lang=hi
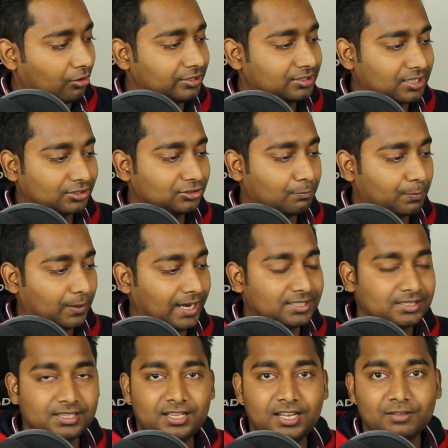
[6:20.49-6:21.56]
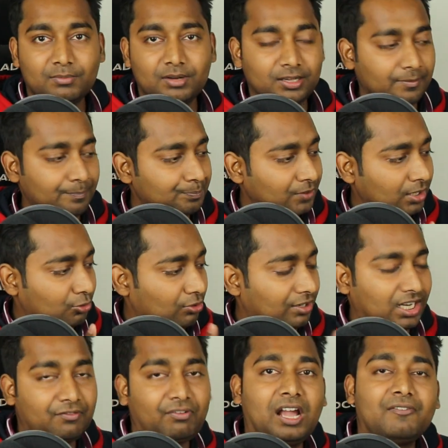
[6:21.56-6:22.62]
और इसका जो प्राइस है ना लगभग
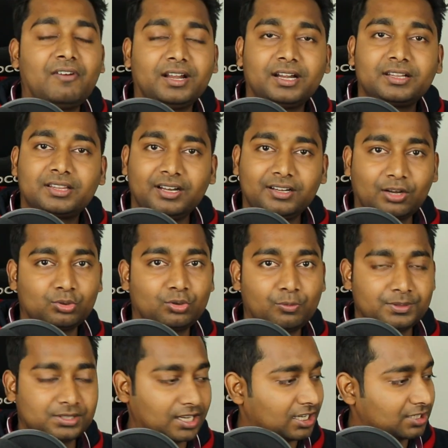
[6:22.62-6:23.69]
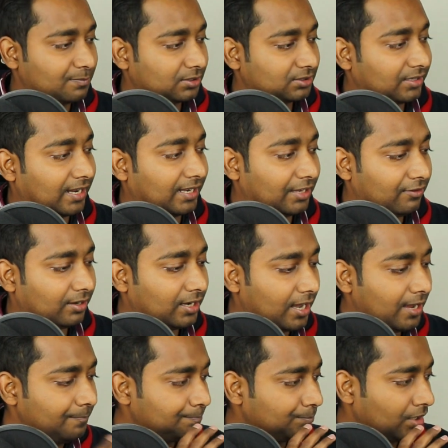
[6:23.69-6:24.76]
ट्वेंटी फाइव हंड्रेड थ्री थाउजेंड रुपीज़ के आसपास रहने
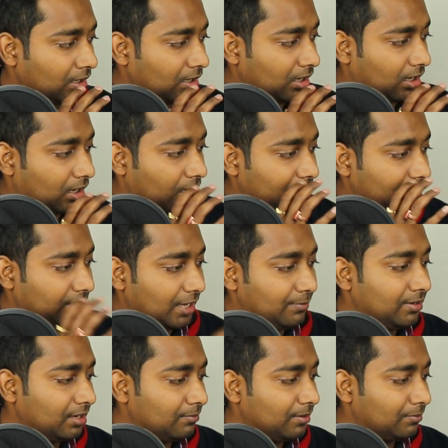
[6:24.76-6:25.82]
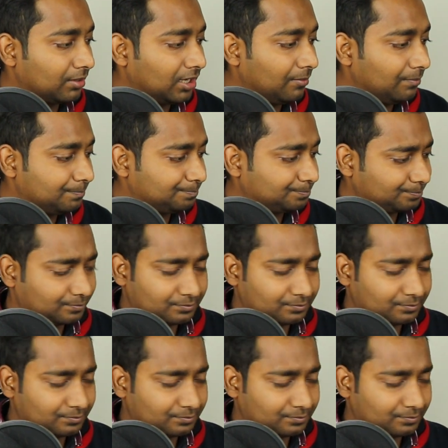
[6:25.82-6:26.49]
वाला है आ, ये भी यार मैं मतलब